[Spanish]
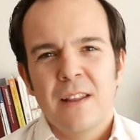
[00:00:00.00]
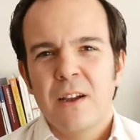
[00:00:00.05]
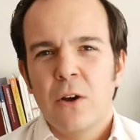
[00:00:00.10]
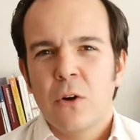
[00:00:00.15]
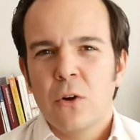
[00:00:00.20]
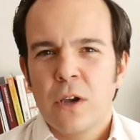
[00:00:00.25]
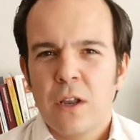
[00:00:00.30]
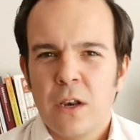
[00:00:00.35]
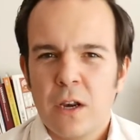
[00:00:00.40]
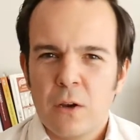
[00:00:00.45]

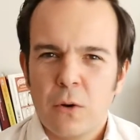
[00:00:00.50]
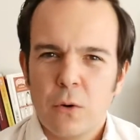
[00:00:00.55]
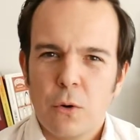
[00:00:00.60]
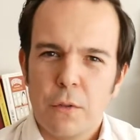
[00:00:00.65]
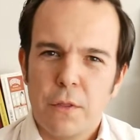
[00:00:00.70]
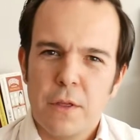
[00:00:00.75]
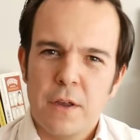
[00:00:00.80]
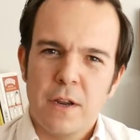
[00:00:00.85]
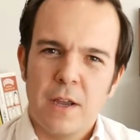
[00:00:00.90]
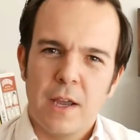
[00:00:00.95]
tengo que
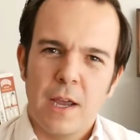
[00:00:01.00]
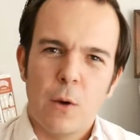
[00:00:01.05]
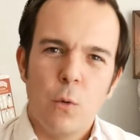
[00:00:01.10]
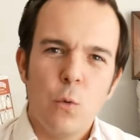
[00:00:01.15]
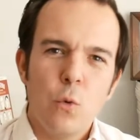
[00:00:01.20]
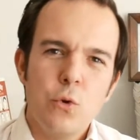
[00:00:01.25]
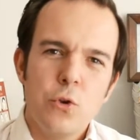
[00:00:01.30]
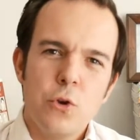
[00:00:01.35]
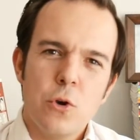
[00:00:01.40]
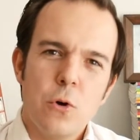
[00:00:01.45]
reconocer que
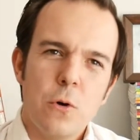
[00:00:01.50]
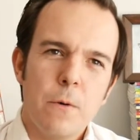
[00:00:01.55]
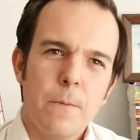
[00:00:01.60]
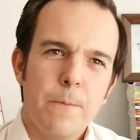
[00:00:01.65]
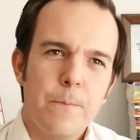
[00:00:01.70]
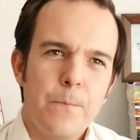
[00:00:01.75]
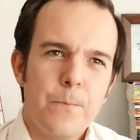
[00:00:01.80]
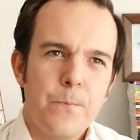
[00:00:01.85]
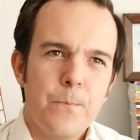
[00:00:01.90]
huyo